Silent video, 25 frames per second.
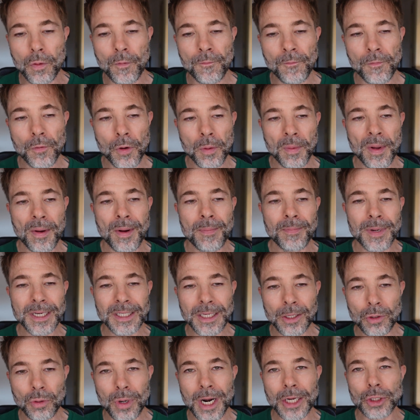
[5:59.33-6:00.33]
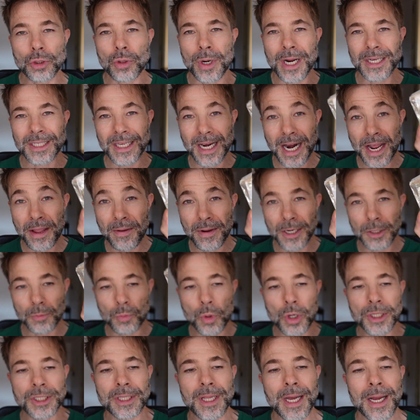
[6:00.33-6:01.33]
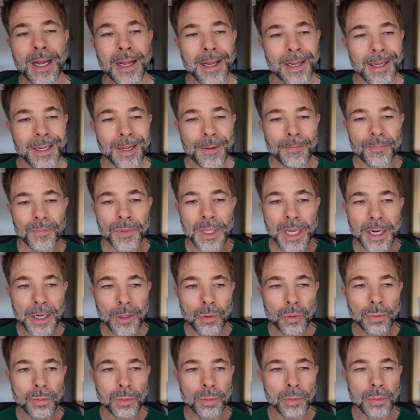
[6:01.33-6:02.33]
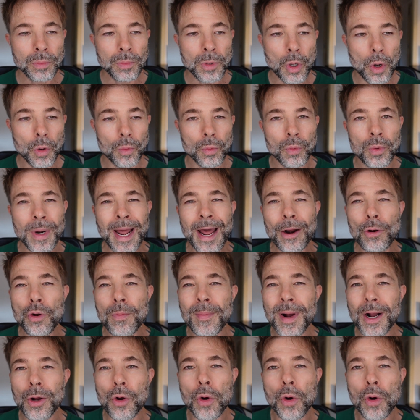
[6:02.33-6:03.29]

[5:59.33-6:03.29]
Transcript: conforme van pasando las horas y la llevas puesta, tiene un, aroma